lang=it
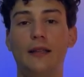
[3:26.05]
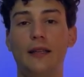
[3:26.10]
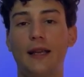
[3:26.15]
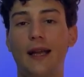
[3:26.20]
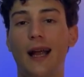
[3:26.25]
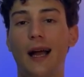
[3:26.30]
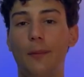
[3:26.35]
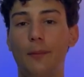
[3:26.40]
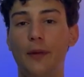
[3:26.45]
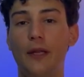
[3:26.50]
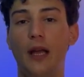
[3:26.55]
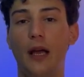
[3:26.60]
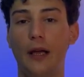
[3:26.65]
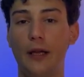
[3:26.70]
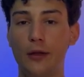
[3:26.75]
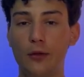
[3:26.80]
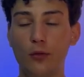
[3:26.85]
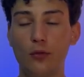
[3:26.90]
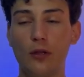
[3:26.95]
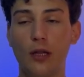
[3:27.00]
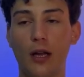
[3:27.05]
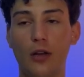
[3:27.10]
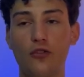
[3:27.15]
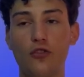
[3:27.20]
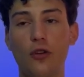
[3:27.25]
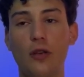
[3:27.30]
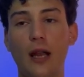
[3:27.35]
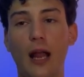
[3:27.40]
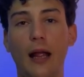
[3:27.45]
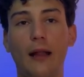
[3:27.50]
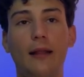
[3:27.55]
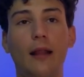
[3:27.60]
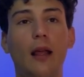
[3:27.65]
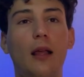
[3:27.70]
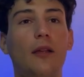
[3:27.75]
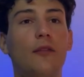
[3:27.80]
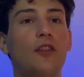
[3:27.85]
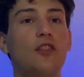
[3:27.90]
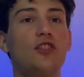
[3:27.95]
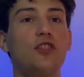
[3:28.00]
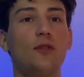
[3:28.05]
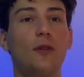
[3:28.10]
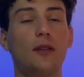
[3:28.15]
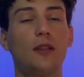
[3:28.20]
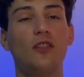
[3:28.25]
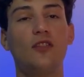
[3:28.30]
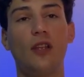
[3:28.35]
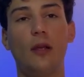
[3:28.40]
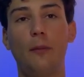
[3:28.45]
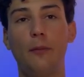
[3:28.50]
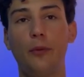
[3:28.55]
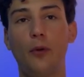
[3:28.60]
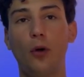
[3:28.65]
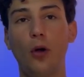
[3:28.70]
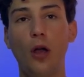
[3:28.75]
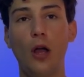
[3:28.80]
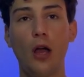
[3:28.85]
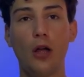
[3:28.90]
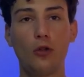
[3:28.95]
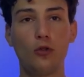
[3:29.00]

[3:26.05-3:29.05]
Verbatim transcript: di rapida in tutta la giornata e facevo ad esempio